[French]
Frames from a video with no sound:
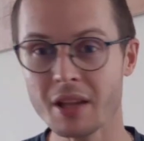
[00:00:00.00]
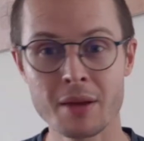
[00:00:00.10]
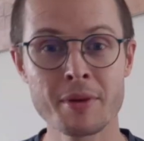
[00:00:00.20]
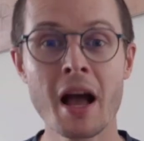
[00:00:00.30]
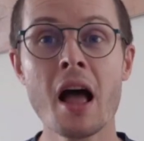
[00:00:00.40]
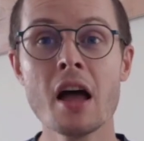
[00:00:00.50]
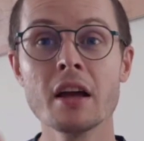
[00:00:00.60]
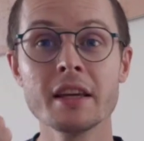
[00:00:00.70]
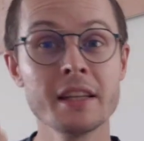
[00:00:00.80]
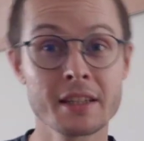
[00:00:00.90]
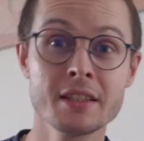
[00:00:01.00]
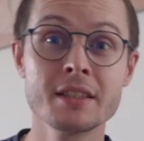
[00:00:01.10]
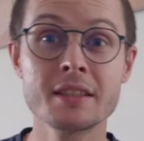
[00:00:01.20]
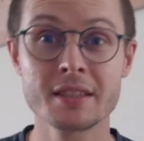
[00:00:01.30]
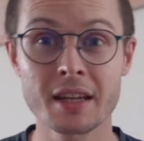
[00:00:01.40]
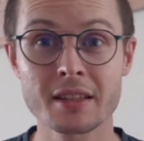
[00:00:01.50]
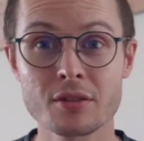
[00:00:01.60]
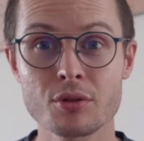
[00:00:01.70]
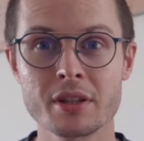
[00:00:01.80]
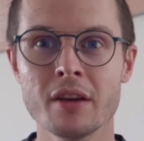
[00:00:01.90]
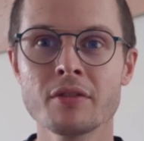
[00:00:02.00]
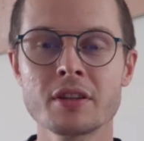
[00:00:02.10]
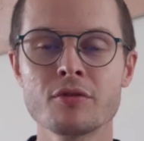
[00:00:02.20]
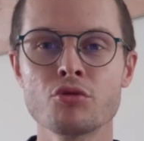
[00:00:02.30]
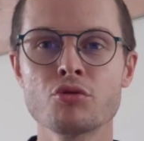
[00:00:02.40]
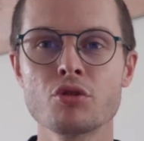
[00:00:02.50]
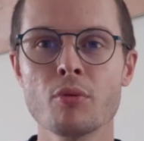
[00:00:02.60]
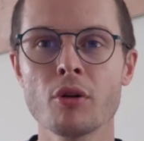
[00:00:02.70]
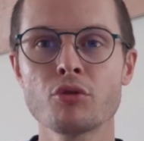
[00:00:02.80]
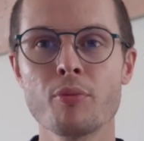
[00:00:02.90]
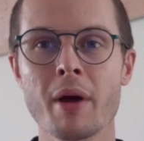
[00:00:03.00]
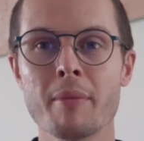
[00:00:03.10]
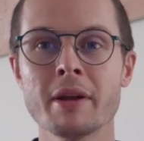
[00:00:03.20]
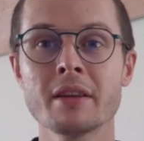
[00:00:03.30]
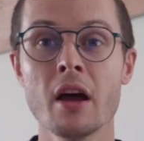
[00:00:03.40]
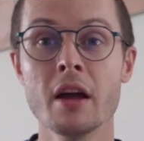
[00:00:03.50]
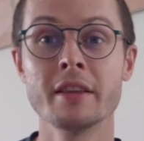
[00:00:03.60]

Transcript: Eh bien, il existe certains ETF qui justement te permettent